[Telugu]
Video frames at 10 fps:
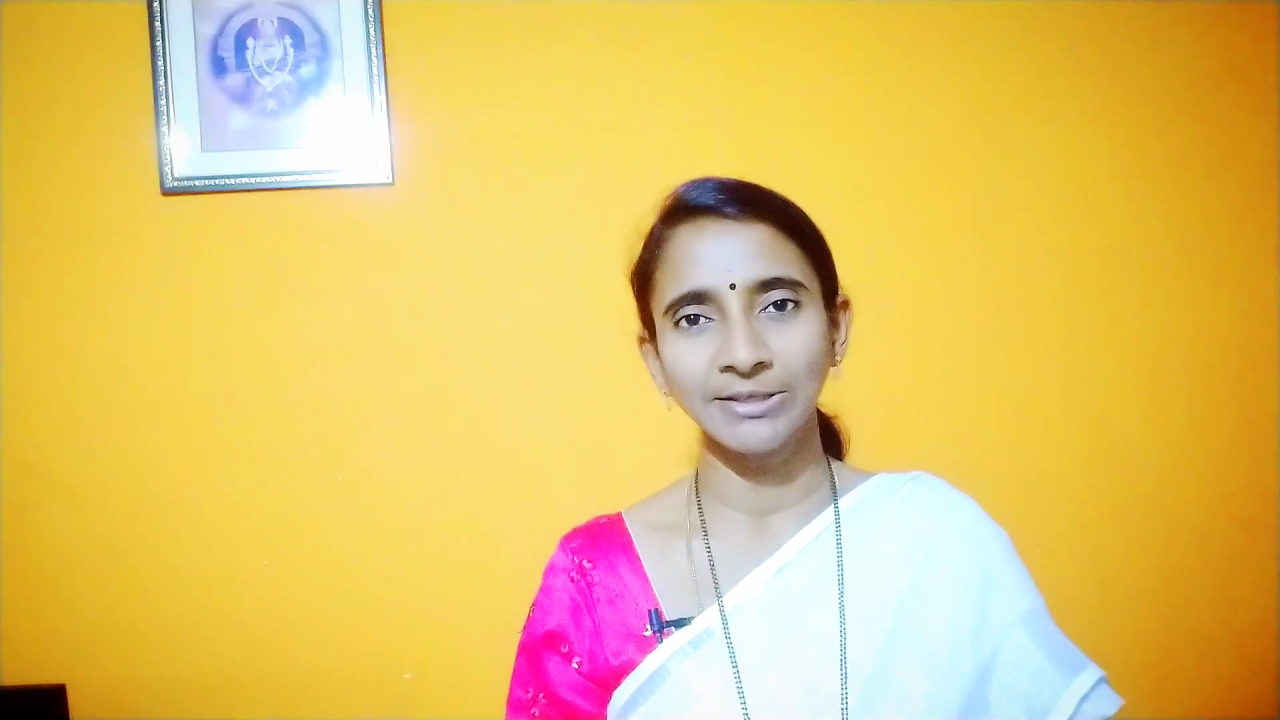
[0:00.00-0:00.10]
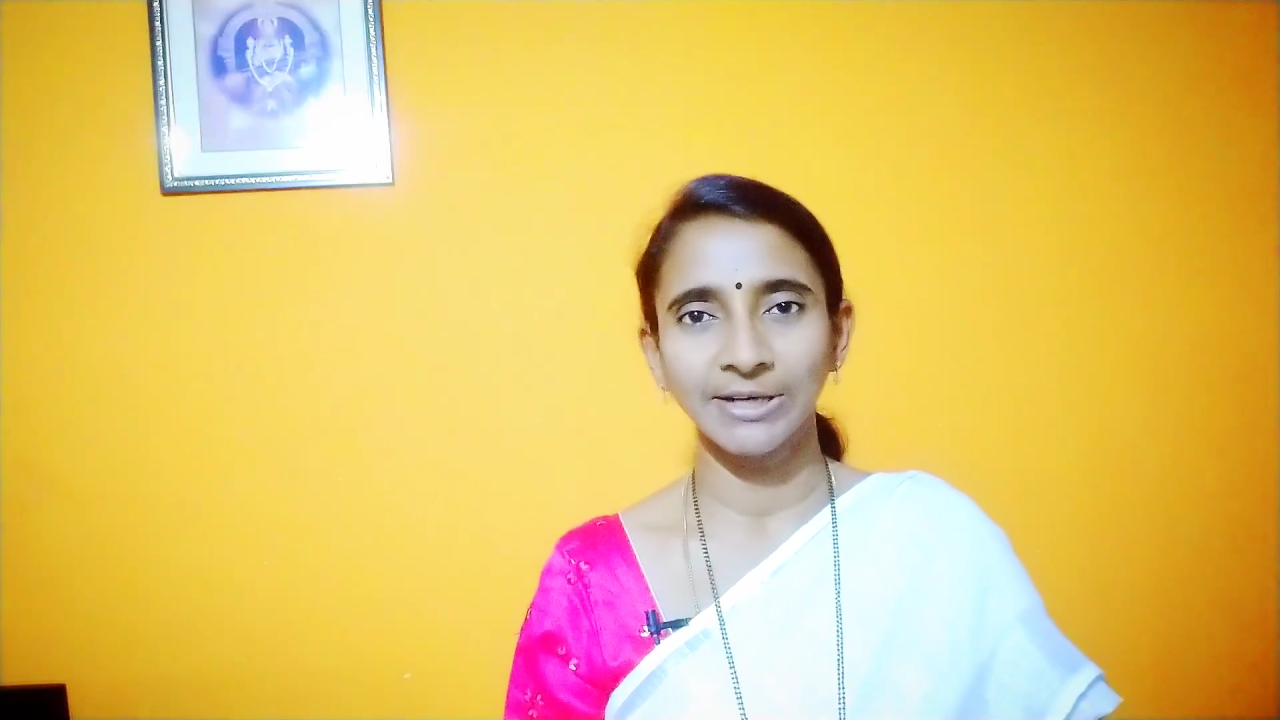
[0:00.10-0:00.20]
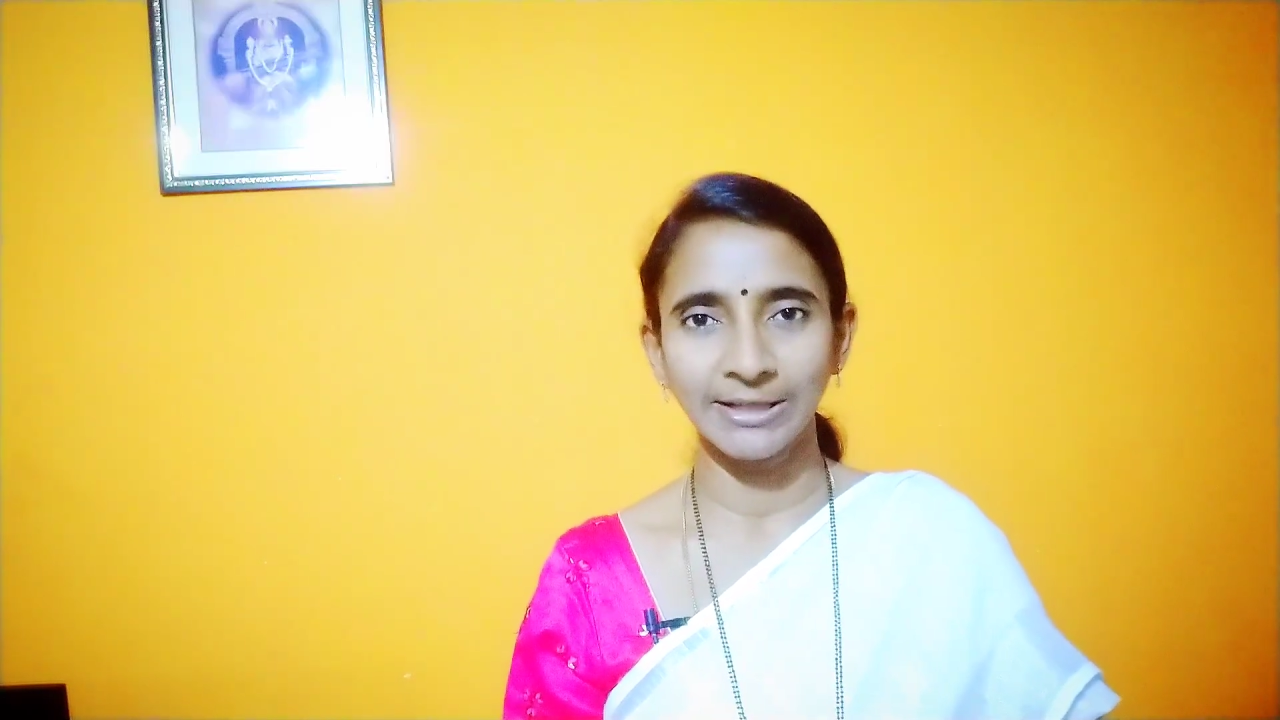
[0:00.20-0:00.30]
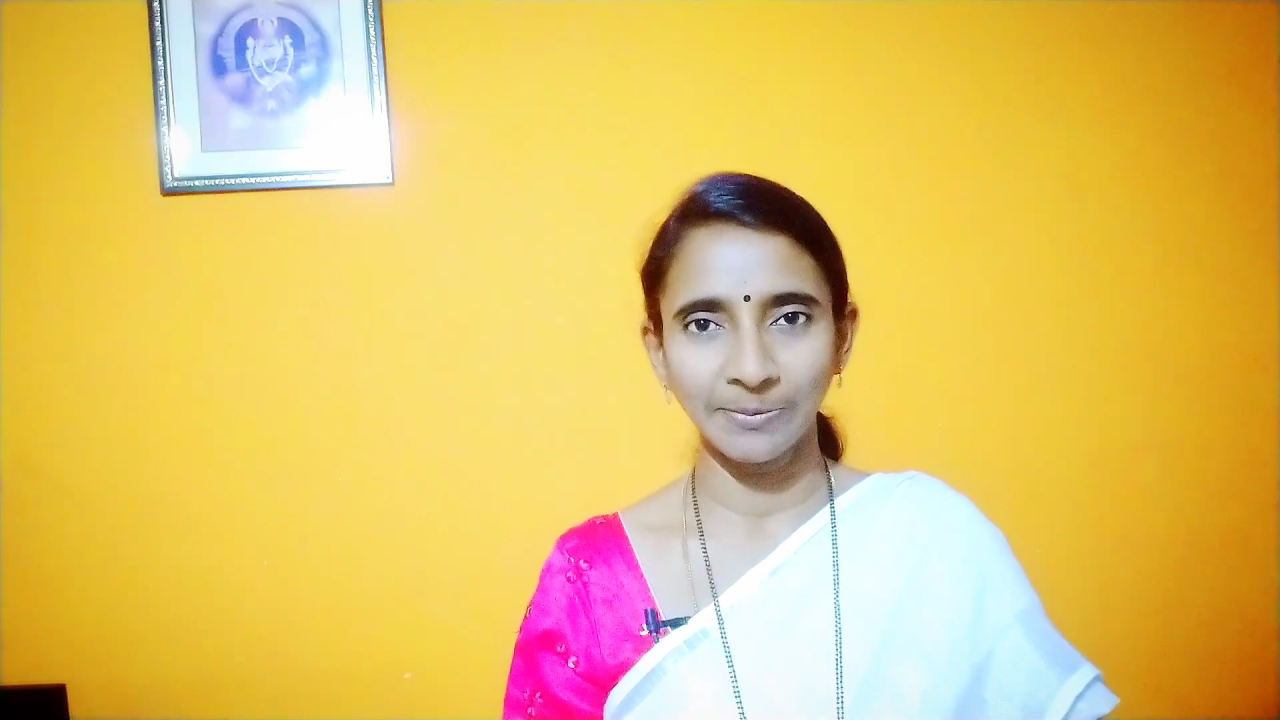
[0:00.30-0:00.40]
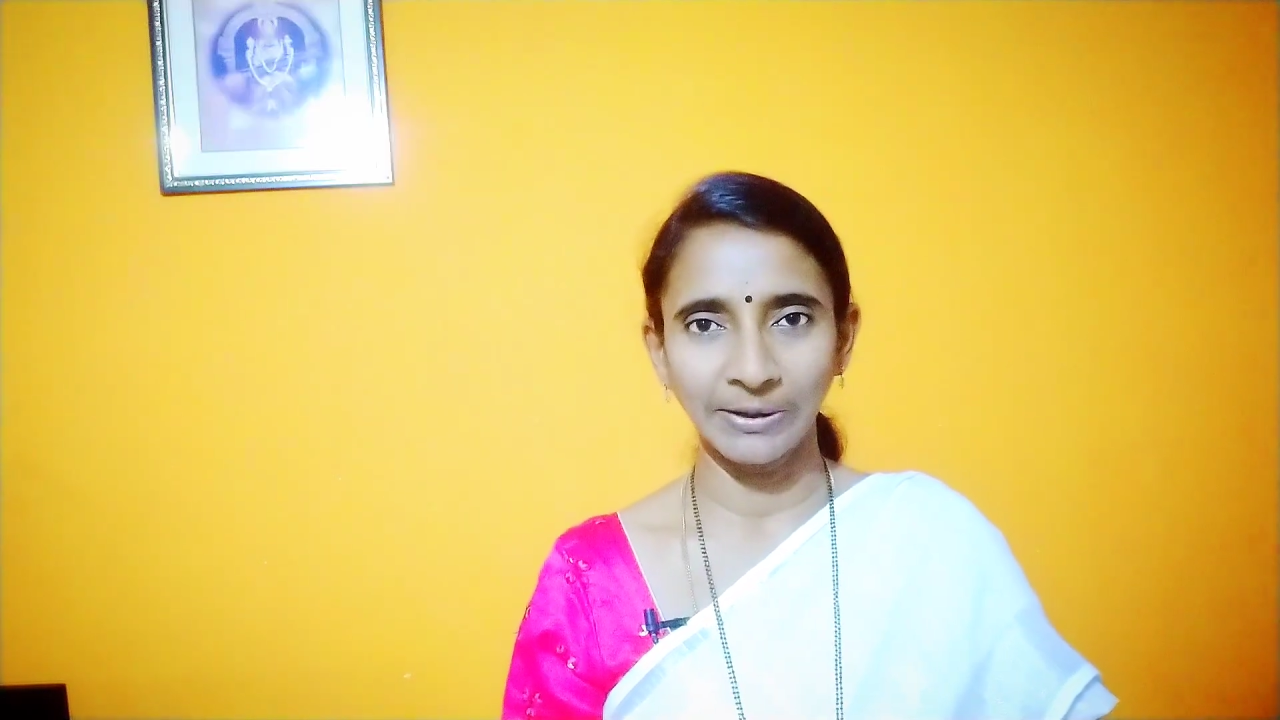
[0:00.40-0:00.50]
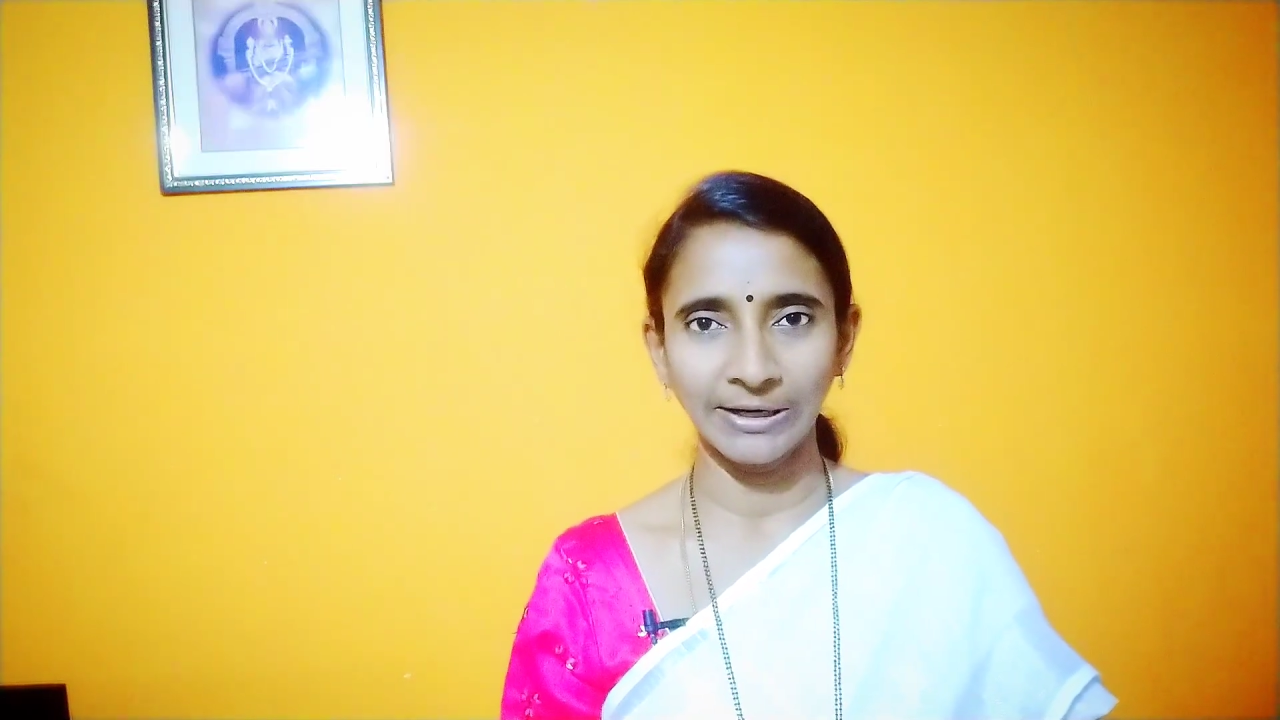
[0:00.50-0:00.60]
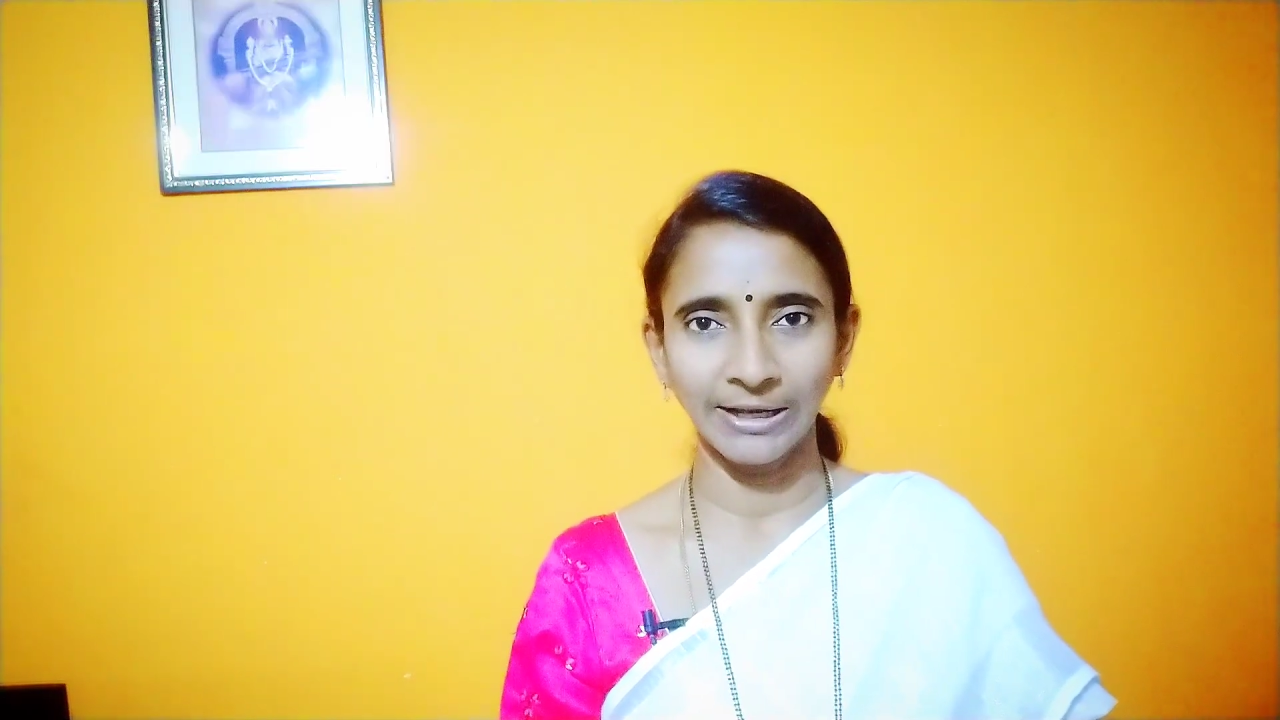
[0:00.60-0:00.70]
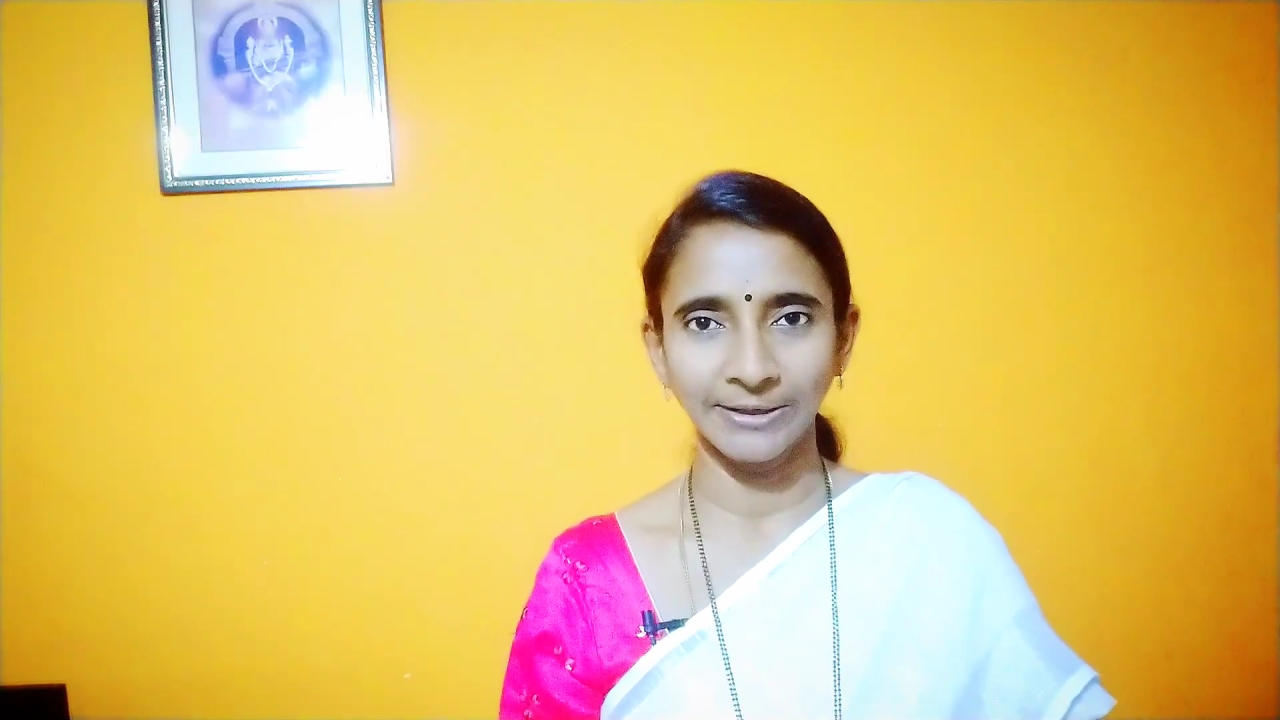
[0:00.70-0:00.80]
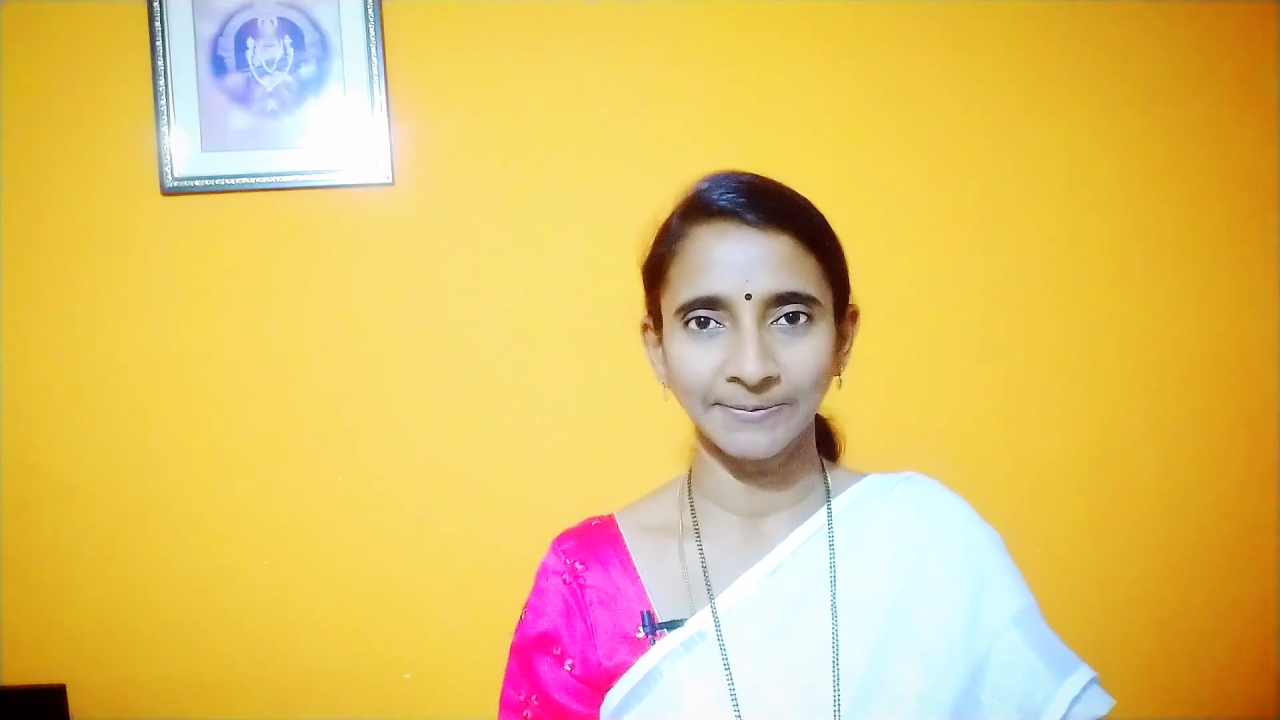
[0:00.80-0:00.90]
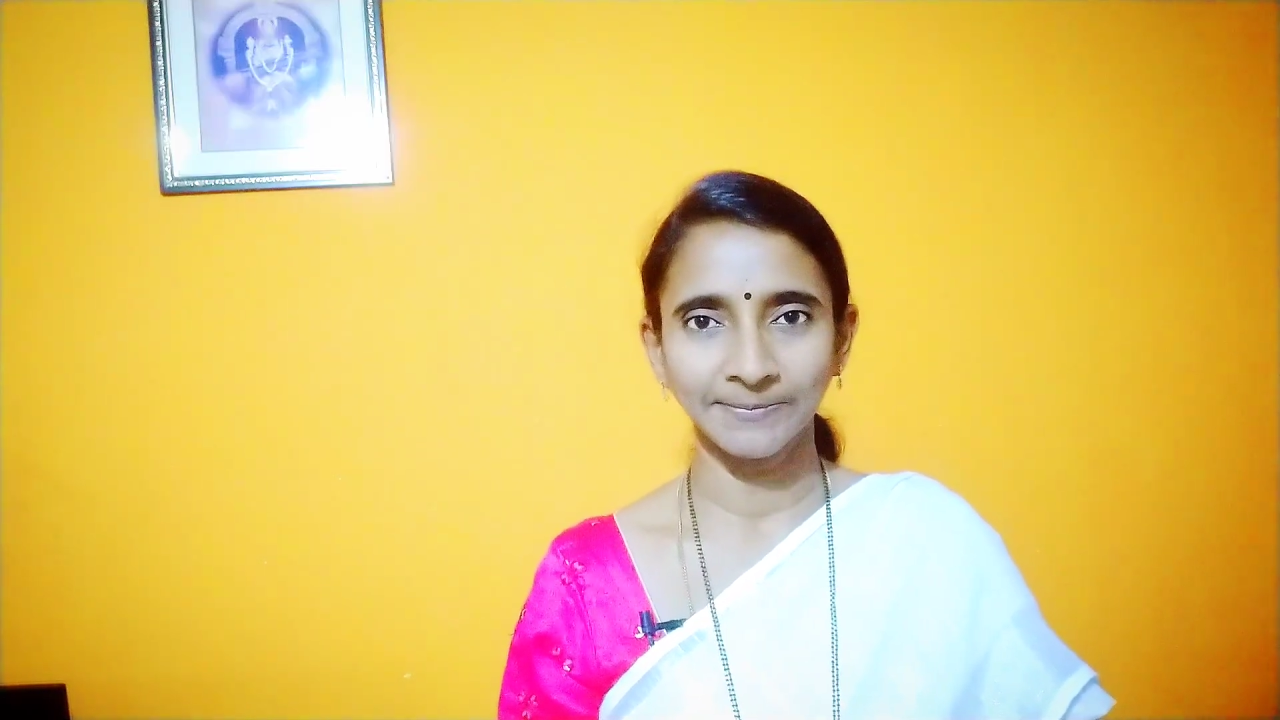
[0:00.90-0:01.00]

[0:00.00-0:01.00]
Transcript: శ్రద్ధ పెట్టాలి